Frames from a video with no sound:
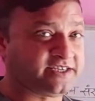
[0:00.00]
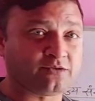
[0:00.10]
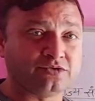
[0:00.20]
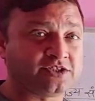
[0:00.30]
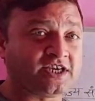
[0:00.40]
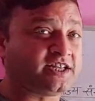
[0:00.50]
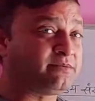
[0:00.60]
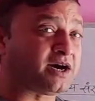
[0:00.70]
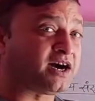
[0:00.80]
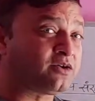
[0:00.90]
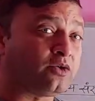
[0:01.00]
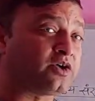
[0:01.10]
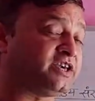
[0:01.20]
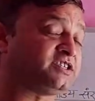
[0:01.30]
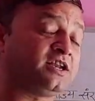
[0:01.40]
एक से खुद से यदि भाग
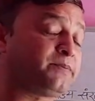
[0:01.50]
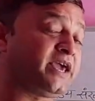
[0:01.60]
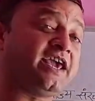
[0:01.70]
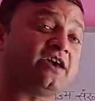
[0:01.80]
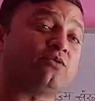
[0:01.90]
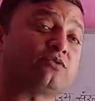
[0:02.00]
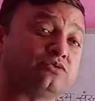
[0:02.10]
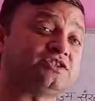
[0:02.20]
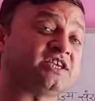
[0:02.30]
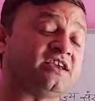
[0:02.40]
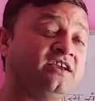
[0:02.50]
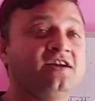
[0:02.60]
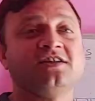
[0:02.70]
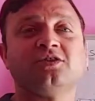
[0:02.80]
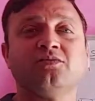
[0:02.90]
हो गई सिर्फ एक और खुद से
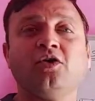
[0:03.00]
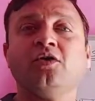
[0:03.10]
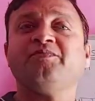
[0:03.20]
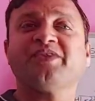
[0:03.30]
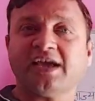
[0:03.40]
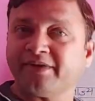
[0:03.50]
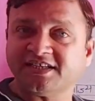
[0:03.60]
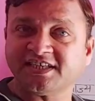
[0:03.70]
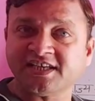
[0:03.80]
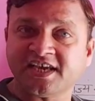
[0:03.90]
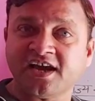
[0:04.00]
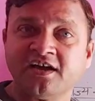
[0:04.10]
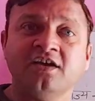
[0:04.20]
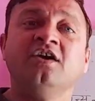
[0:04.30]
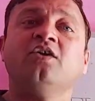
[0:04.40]
तो वो अभाज्य
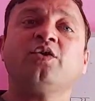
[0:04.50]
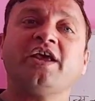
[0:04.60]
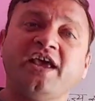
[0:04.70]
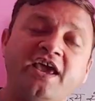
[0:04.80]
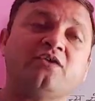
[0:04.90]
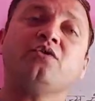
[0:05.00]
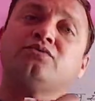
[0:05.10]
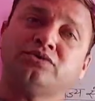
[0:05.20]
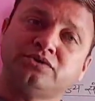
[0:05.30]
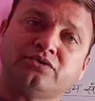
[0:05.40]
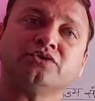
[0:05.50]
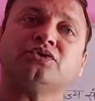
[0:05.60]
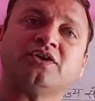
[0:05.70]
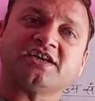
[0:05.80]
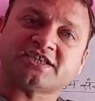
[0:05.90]
संख्या और एक और खुद
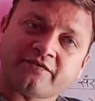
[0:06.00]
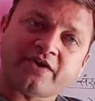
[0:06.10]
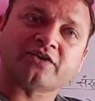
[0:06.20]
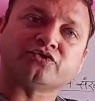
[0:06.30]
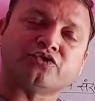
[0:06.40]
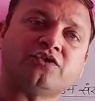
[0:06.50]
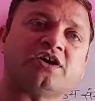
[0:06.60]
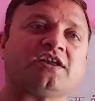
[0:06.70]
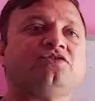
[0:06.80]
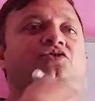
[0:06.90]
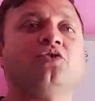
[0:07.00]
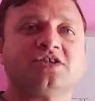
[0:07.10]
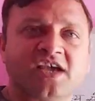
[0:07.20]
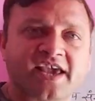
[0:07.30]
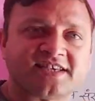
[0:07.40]
को छोड़कर स्वयं को छोड़कर किसी
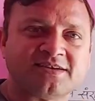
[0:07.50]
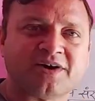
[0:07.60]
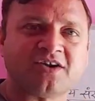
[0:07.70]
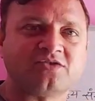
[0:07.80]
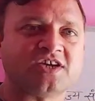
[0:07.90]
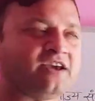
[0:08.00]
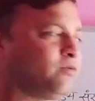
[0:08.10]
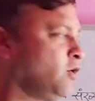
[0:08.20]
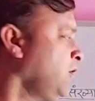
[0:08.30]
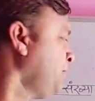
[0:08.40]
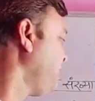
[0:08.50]
और संख्या से भाग हो जाए वो